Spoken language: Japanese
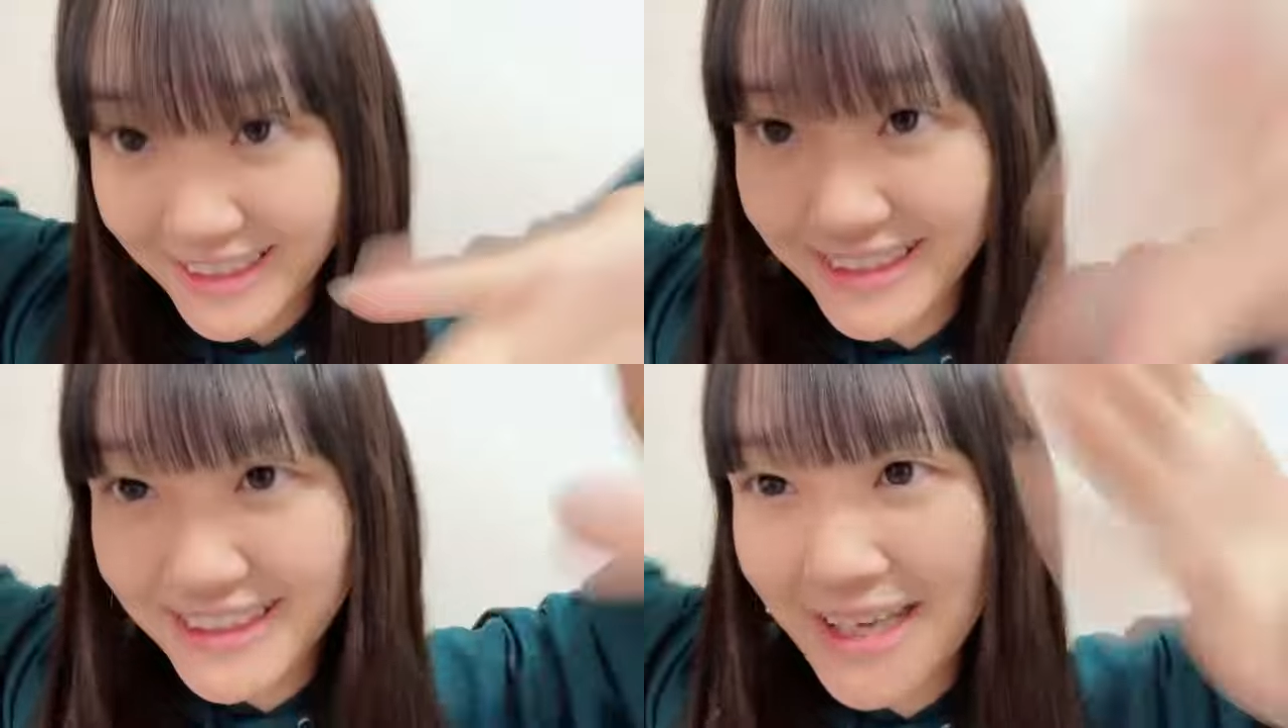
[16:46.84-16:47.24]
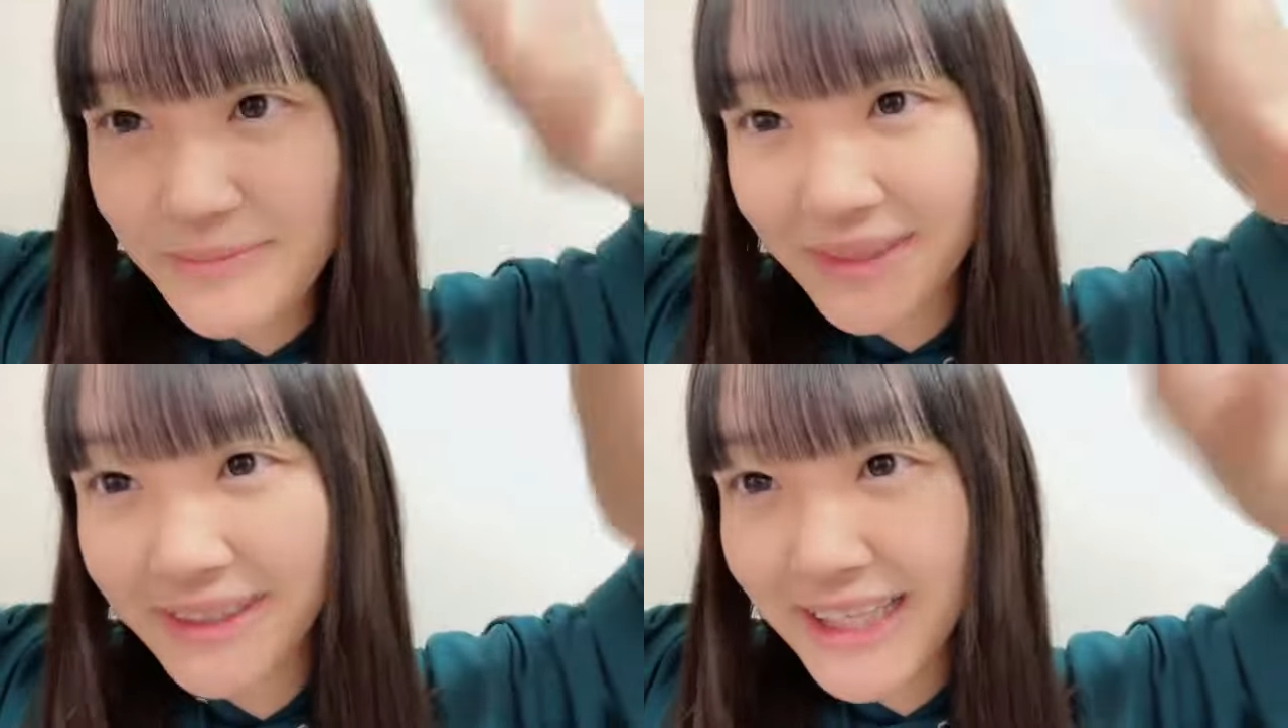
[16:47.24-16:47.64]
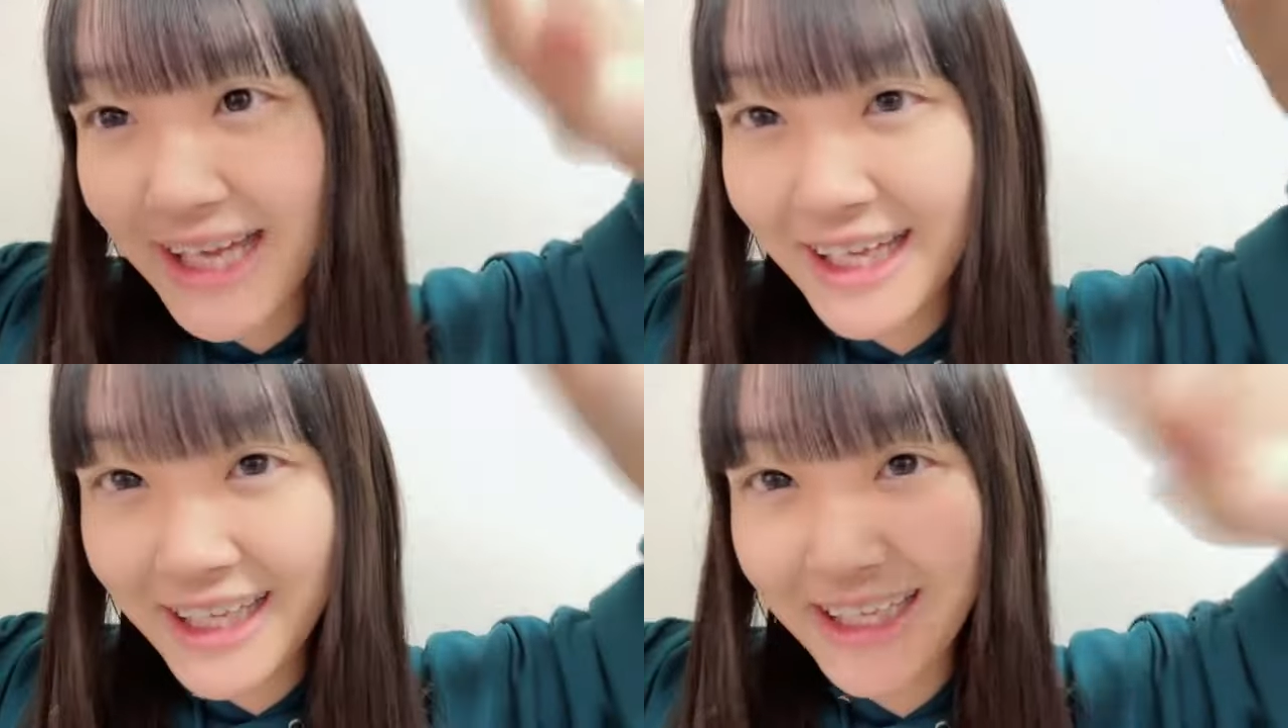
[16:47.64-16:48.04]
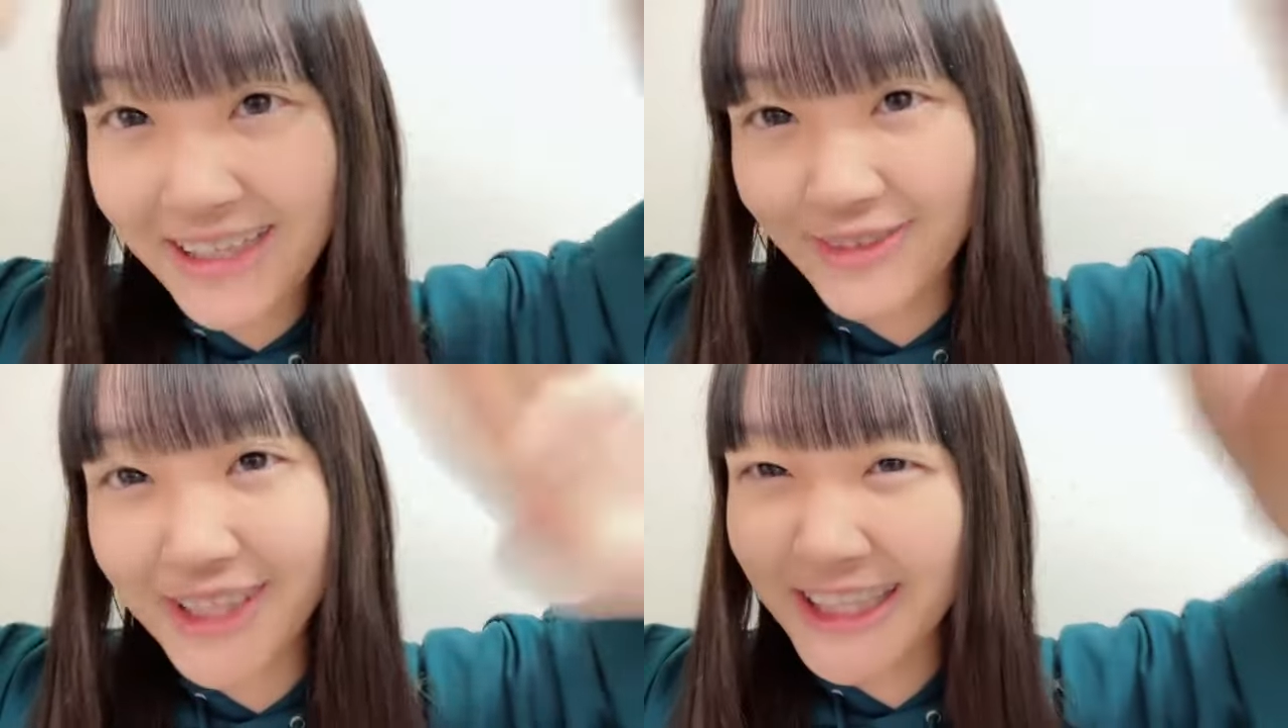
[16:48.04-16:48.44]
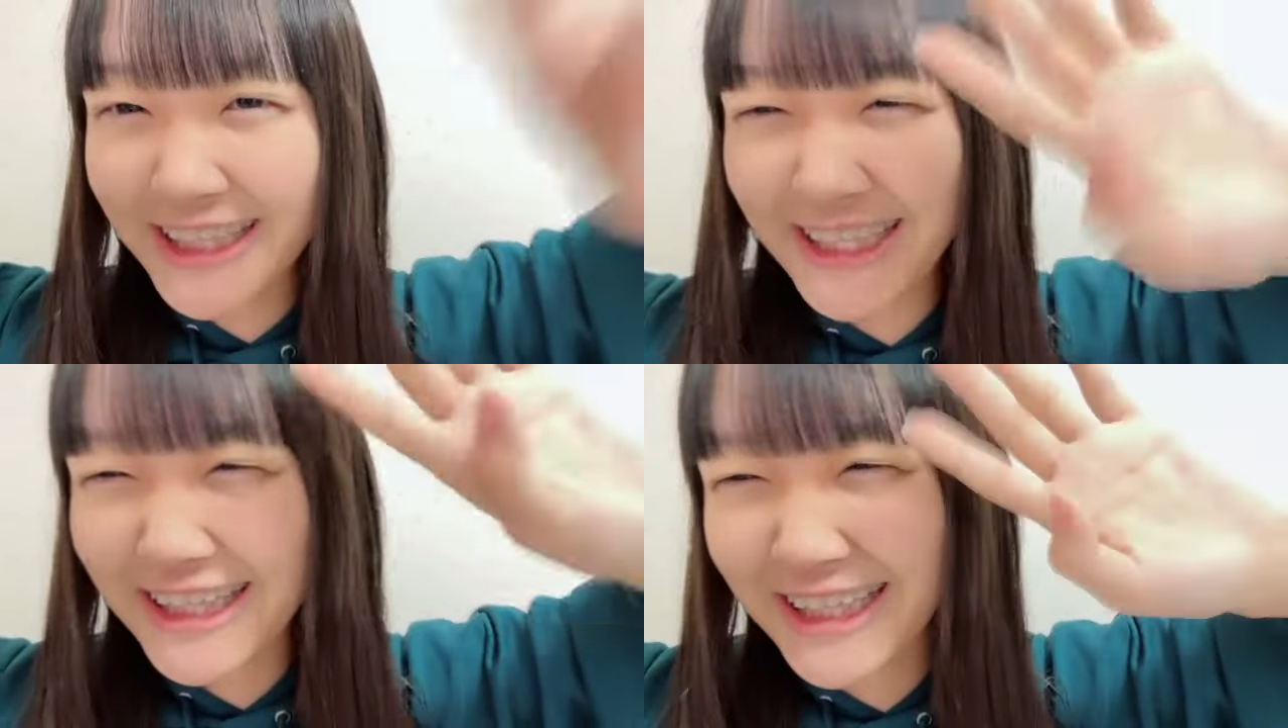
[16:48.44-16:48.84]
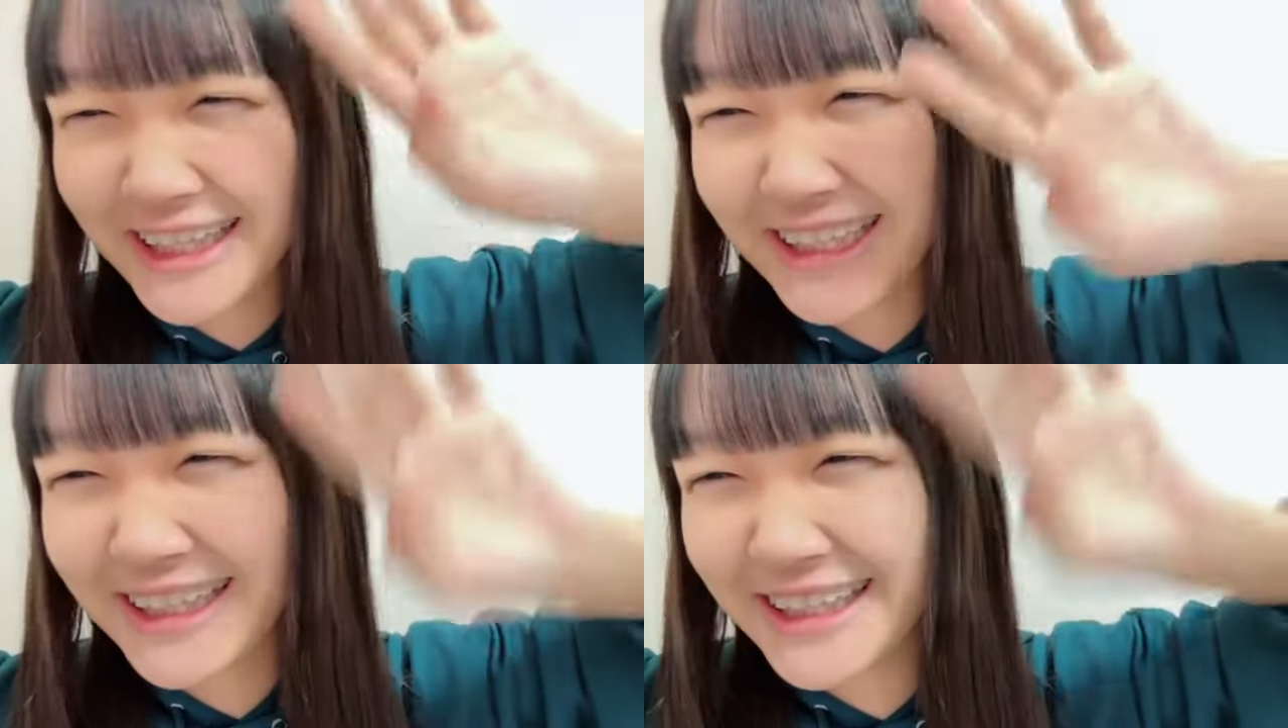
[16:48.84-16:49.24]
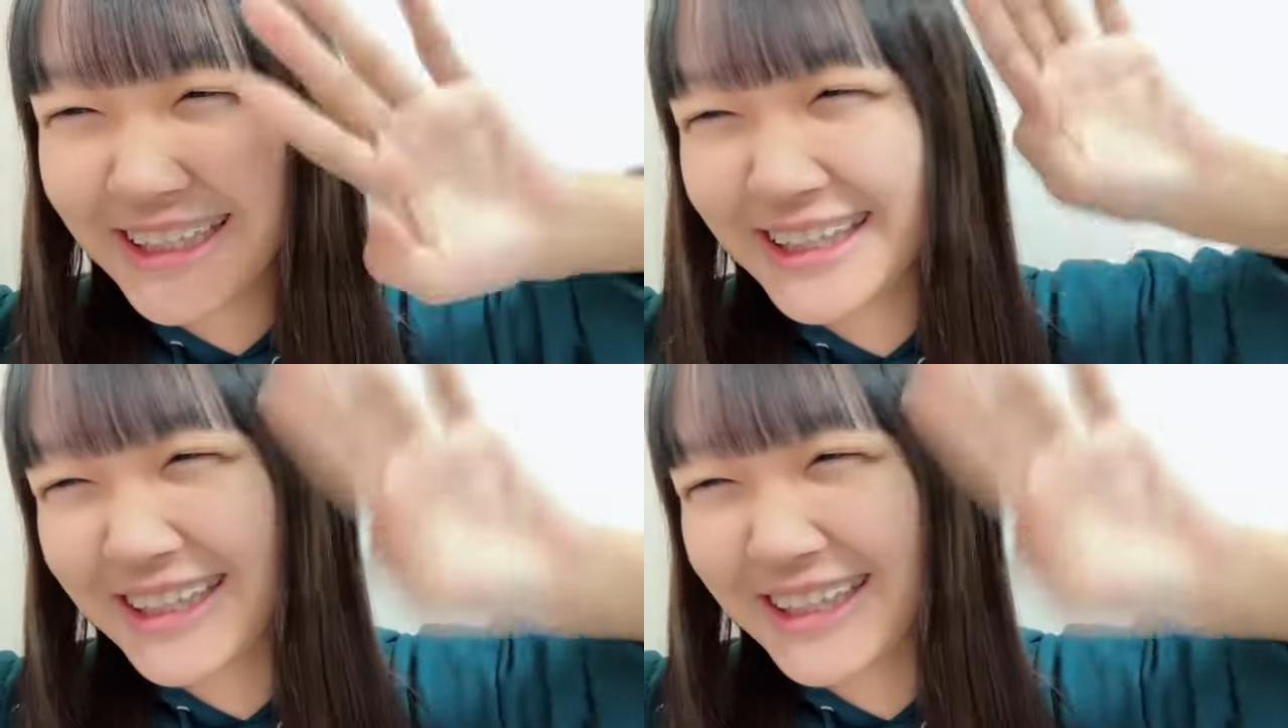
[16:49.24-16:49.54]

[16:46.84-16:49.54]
とうございましたまたね